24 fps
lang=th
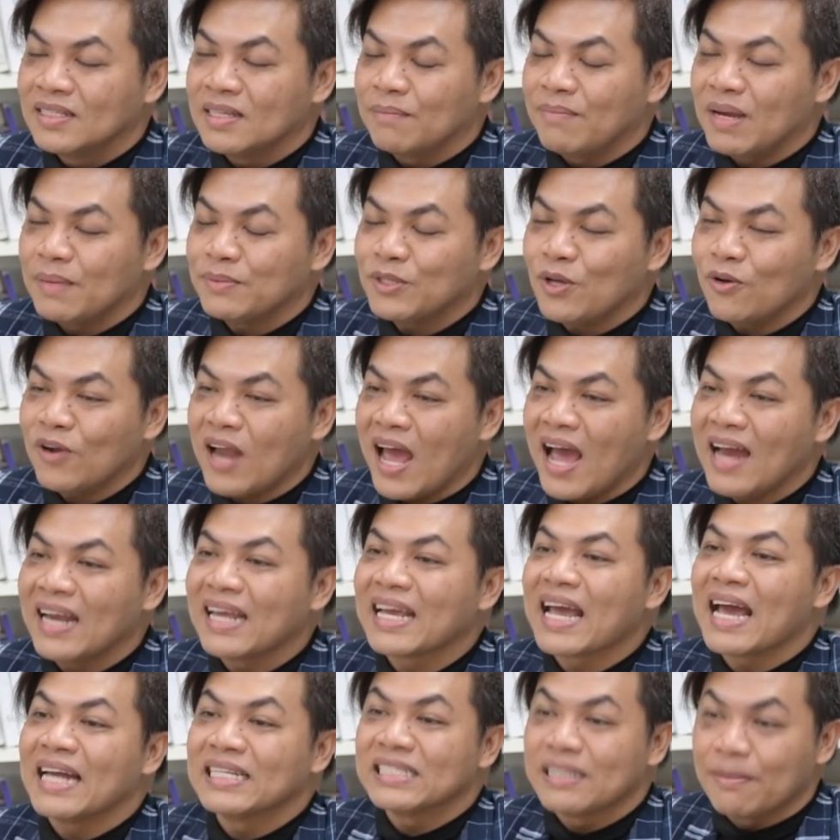สำหรับช่องทาง
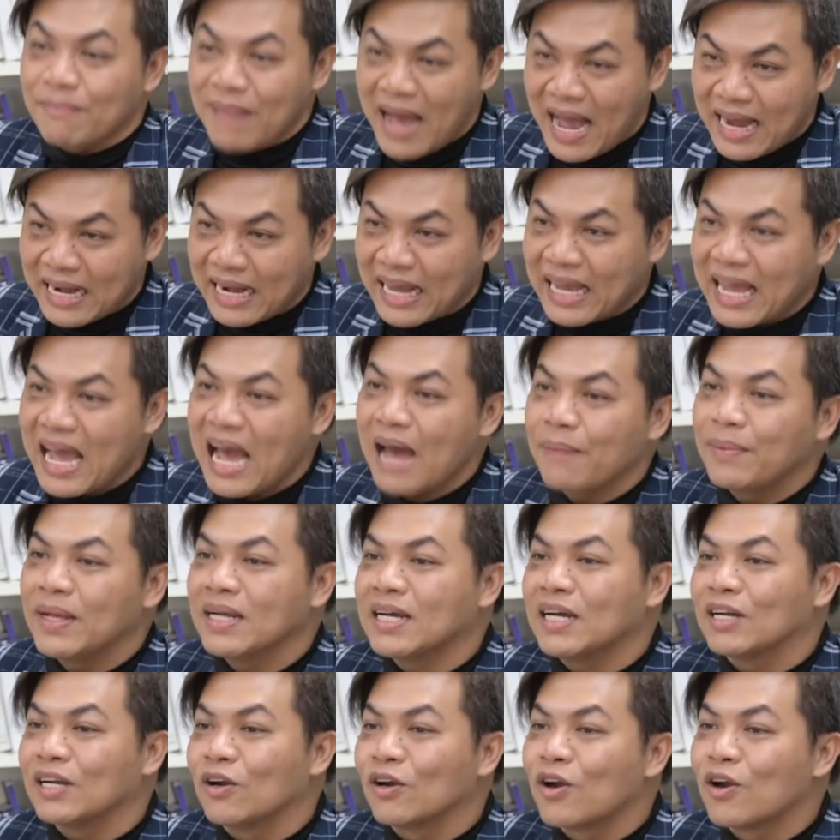ในการสมัครนะครับ ถ้า
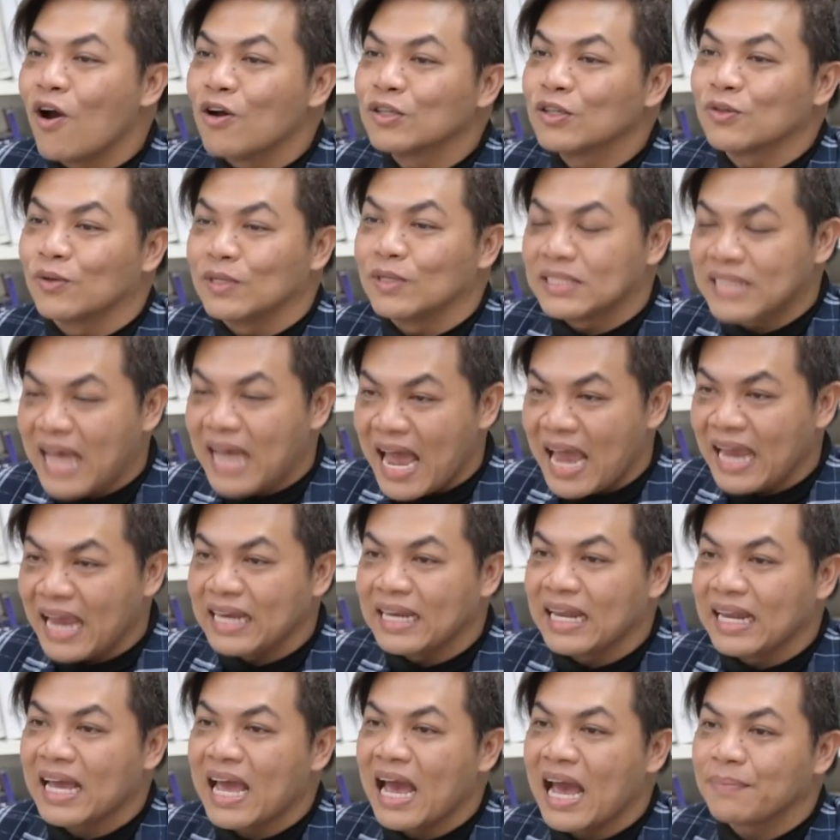เกิดน้องๆ สนใจ
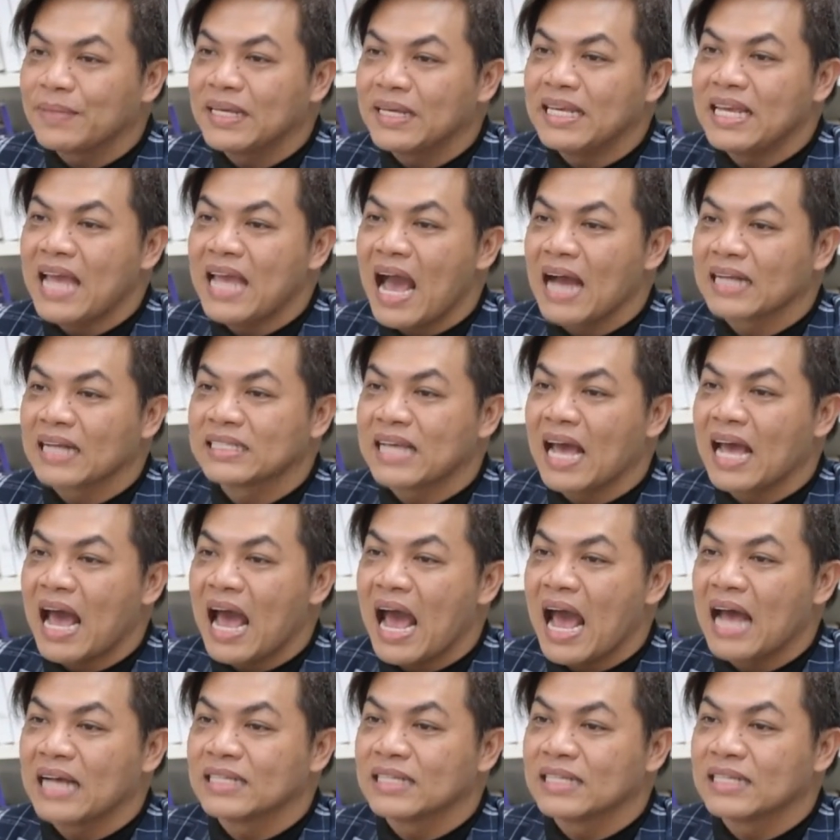นะครับที่อยากจะ